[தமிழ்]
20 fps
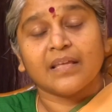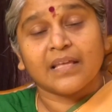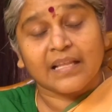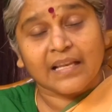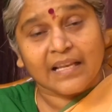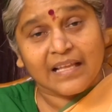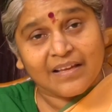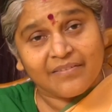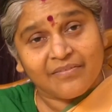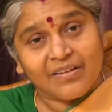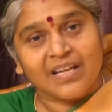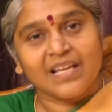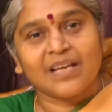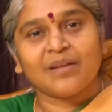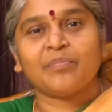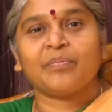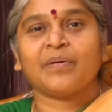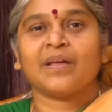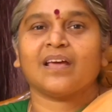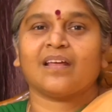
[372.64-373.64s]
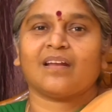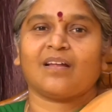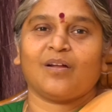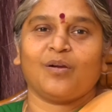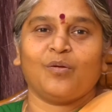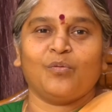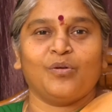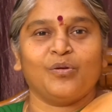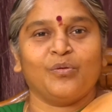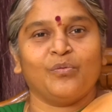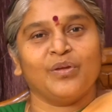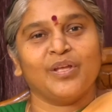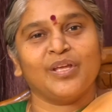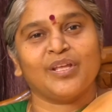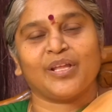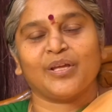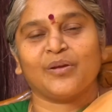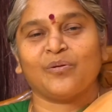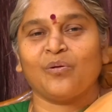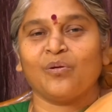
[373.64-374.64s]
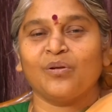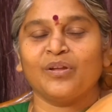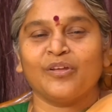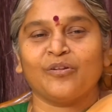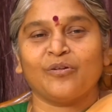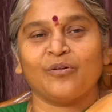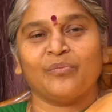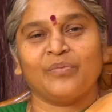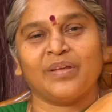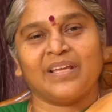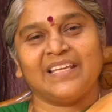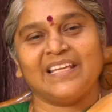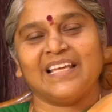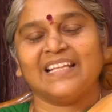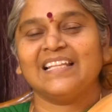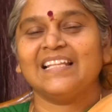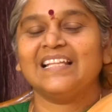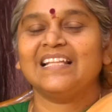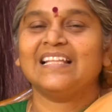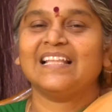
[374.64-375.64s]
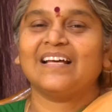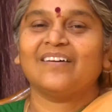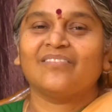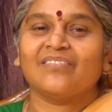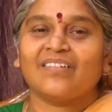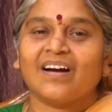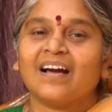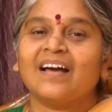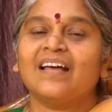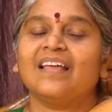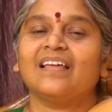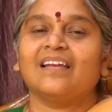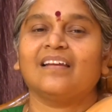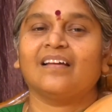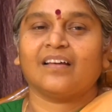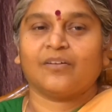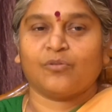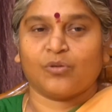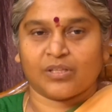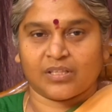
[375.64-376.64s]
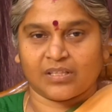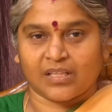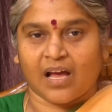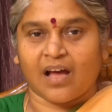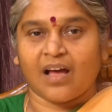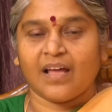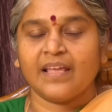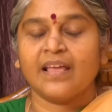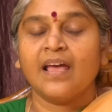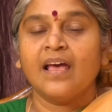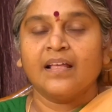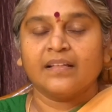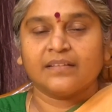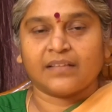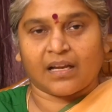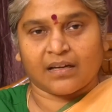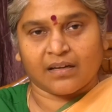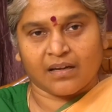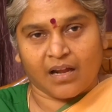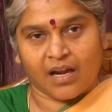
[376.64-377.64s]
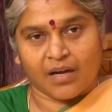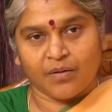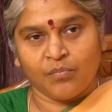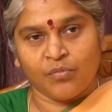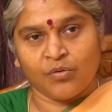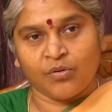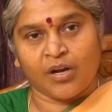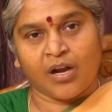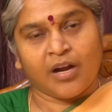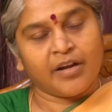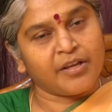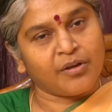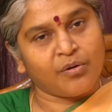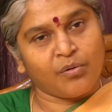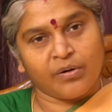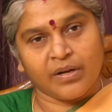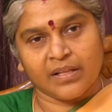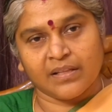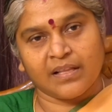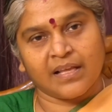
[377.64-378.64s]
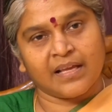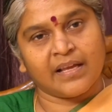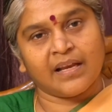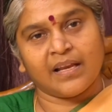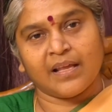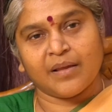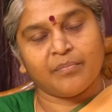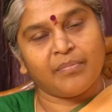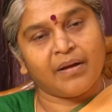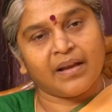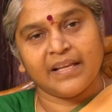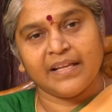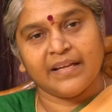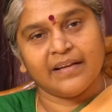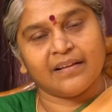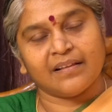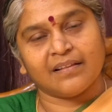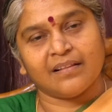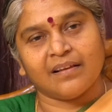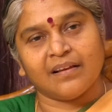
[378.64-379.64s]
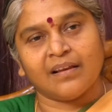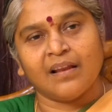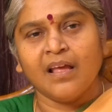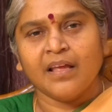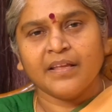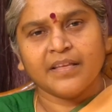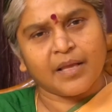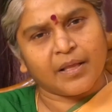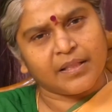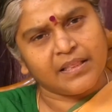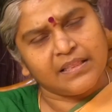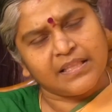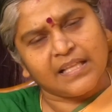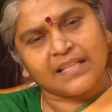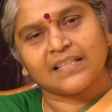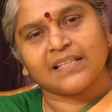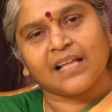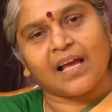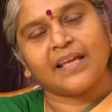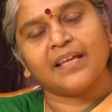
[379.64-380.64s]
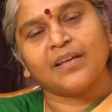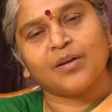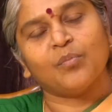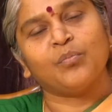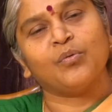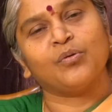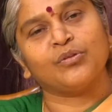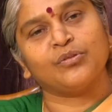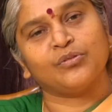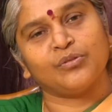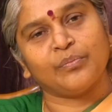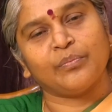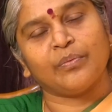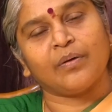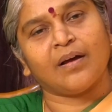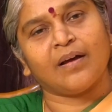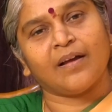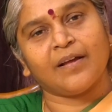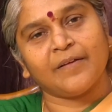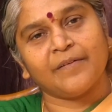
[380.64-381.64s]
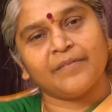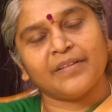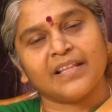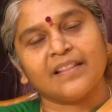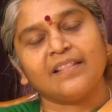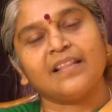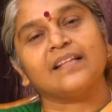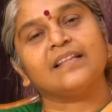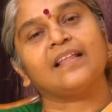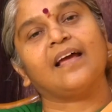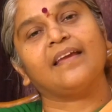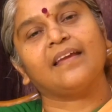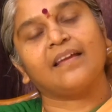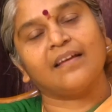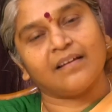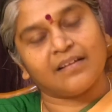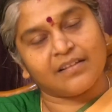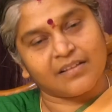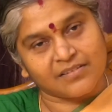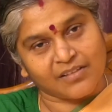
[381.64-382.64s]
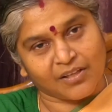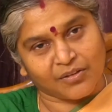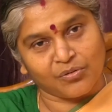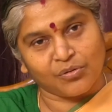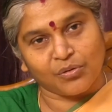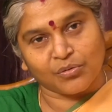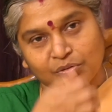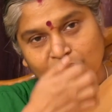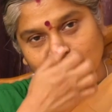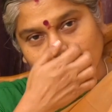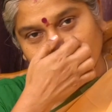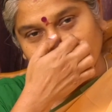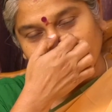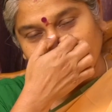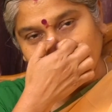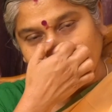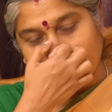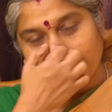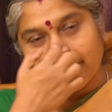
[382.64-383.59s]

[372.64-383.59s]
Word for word: இறைவனின் பெயரால் ஒரு உயிரை கொள்கிறோமே எந்த வகையிலுங்க ஒரு தாய் தன் கண் முன்னாடி குழந்தைகளை பலியிடுதல் எந்த தாய்ங்க பொறுத்துப்பா எந்த தாய்க்குங்க அது சந்தோஷம்